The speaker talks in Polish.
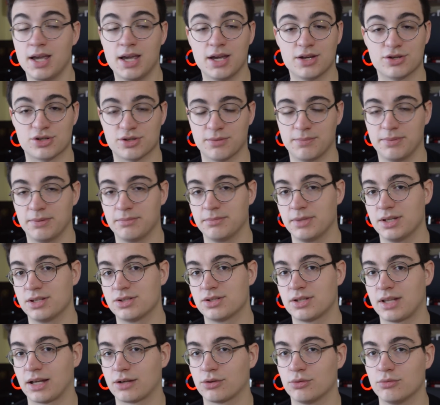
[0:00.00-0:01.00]
żeby mieć
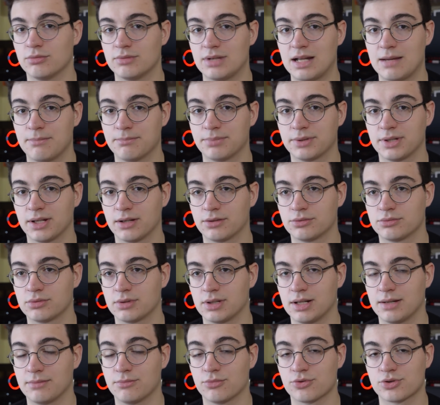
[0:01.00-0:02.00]
taką lampkę,
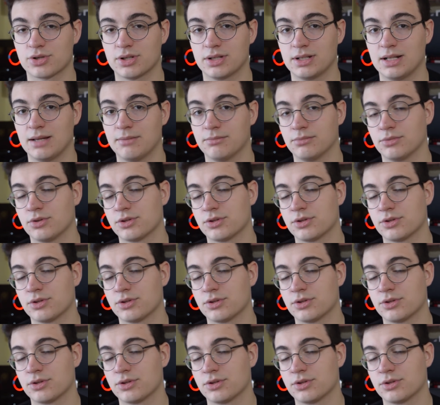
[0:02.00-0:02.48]
która może nam